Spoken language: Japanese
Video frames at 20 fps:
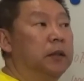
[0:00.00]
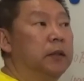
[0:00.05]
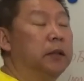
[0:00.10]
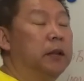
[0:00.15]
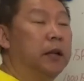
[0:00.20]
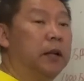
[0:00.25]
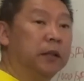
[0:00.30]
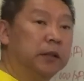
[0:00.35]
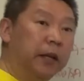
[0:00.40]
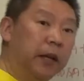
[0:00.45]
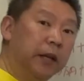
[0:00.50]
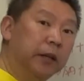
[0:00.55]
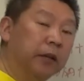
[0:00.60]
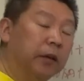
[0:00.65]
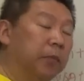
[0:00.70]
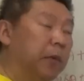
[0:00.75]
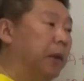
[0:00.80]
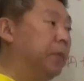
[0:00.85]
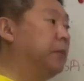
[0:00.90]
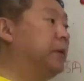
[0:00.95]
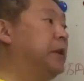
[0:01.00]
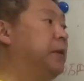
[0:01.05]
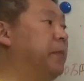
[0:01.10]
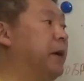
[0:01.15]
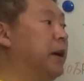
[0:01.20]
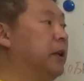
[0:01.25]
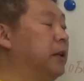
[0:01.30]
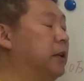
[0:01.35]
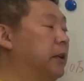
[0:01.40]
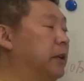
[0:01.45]
7,000円とか、2
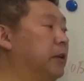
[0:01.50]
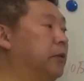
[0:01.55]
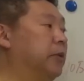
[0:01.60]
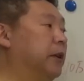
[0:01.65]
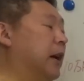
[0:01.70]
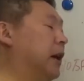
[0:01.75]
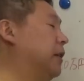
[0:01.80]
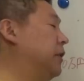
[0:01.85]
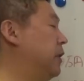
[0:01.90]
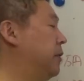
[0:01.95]
万いくら、